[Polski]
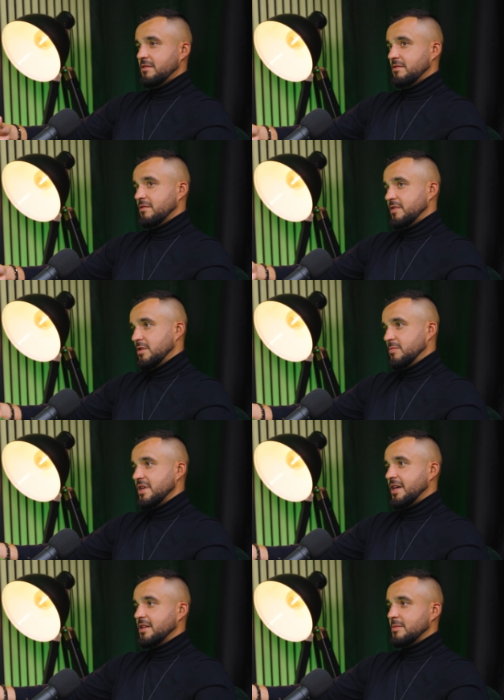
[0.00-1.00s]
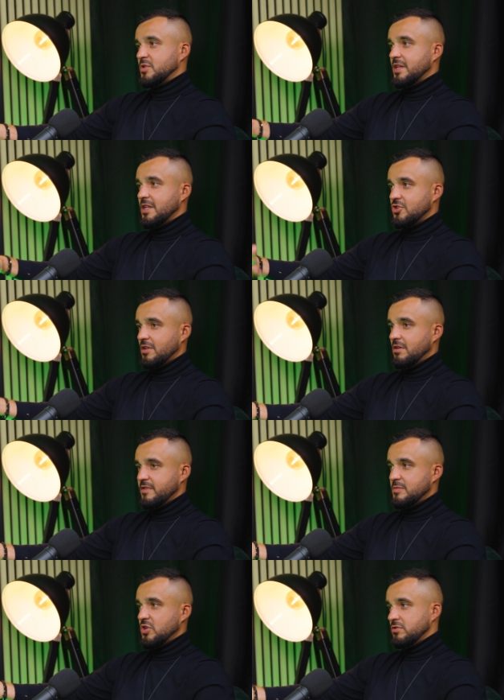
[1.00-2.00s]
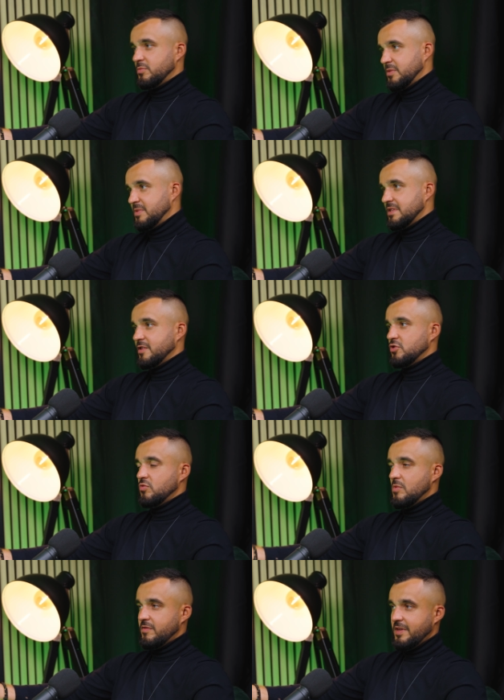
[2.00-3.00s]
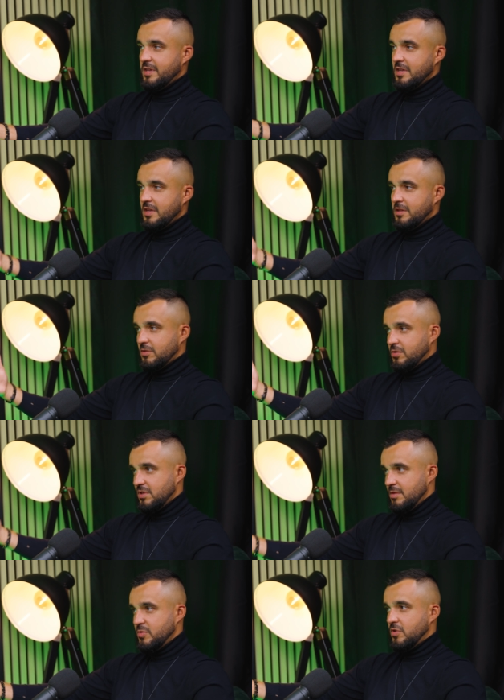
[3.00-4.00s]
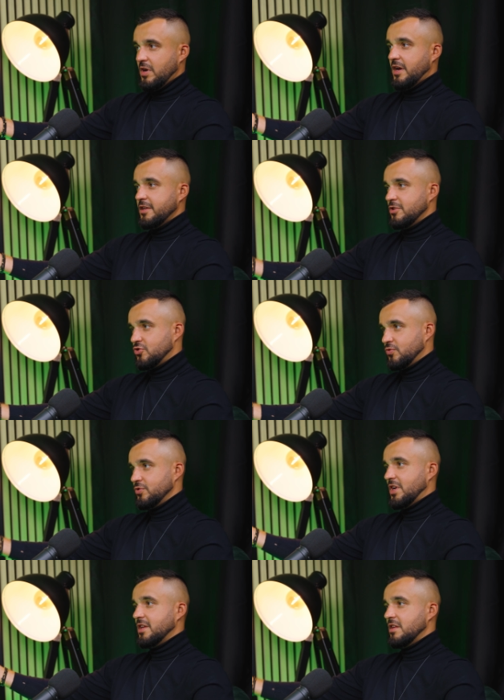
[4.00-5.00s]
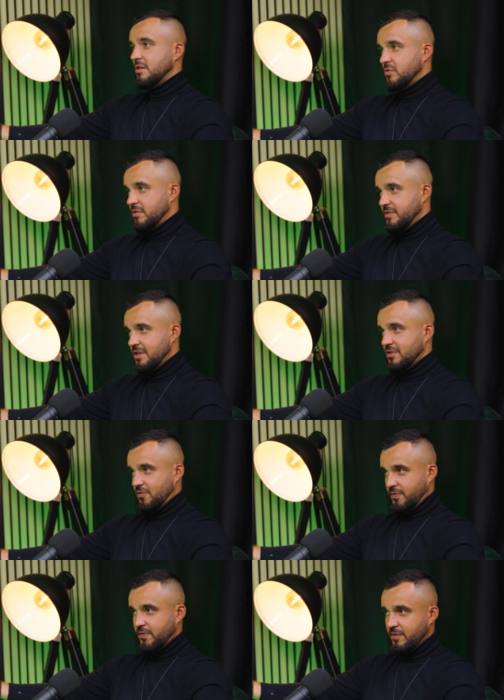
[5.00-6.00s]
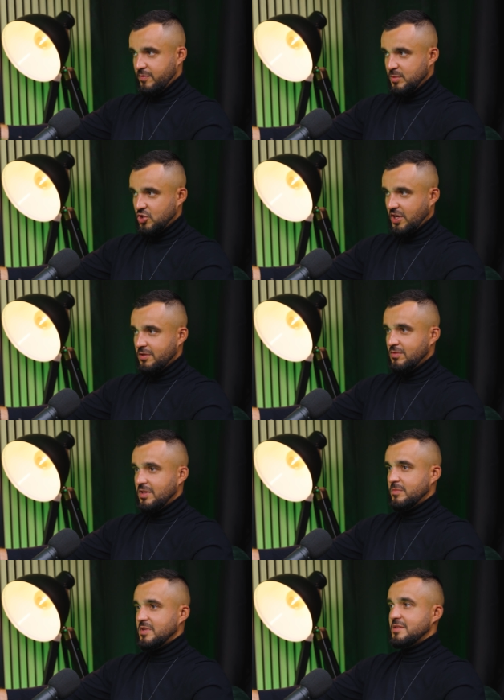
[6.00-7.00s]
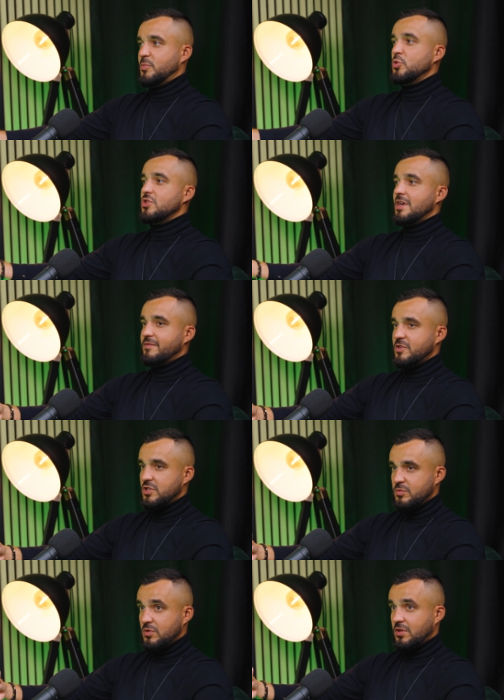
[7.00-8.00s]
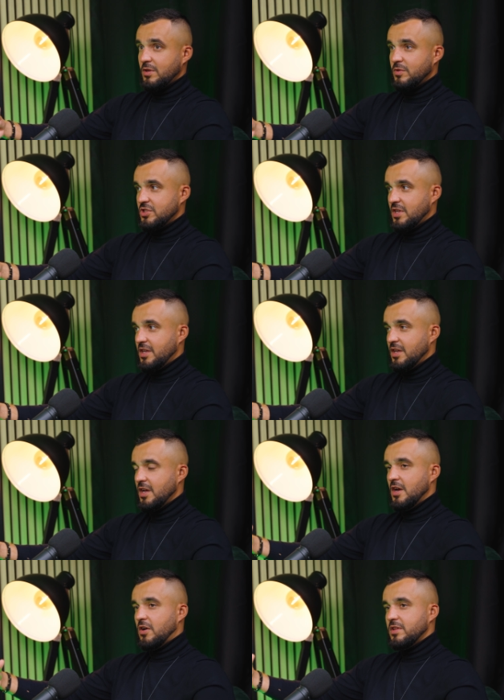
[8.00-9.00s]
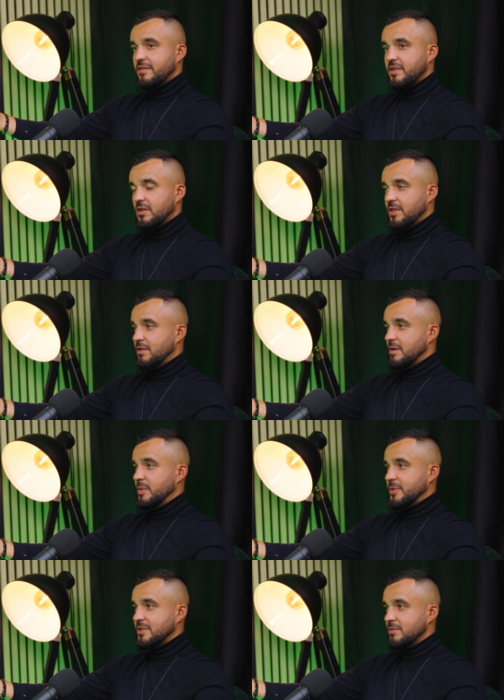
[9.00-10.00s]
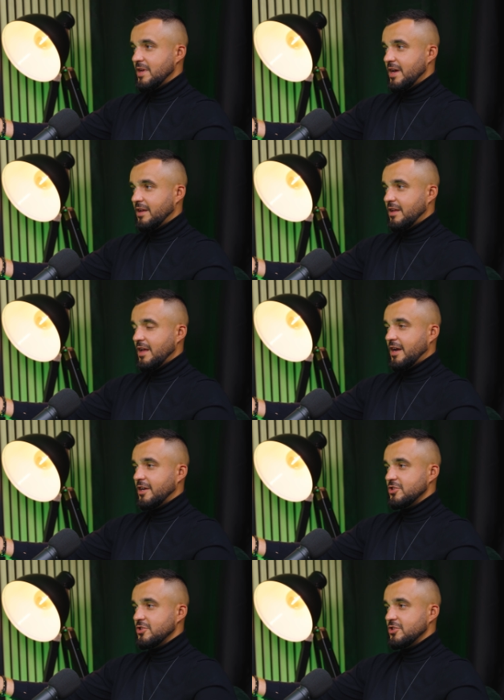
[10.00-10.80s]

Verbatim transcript: I no wiadomo, jak na przykład nasz handlowiec przychodził podpisywać umowę, no to nie było ani czuć, ani nie było widać w, w mieszkaniu. Natomiast później, jak weszliśmy do tej łazienki, ona wyglądała po prostu jak